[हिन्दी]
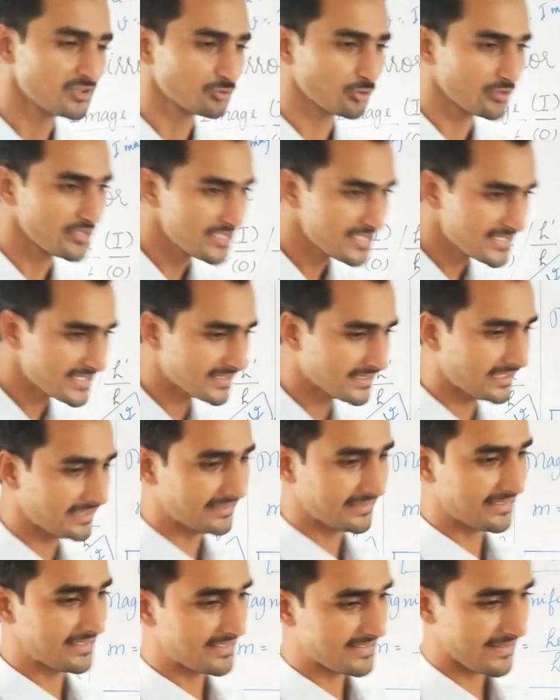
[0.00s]
तो इस
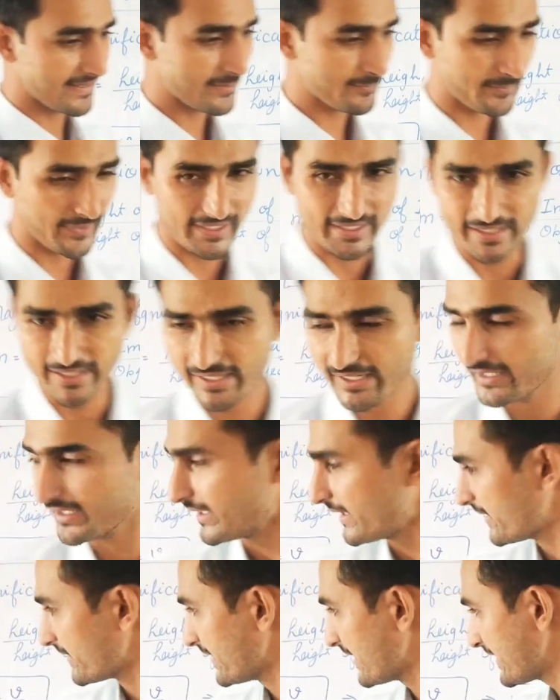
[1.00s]
कंडीशन पे
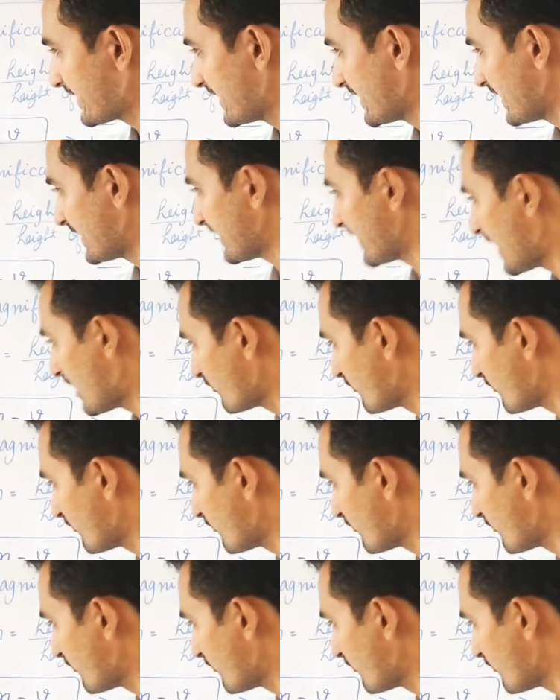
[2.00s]
देखिए ये लिखा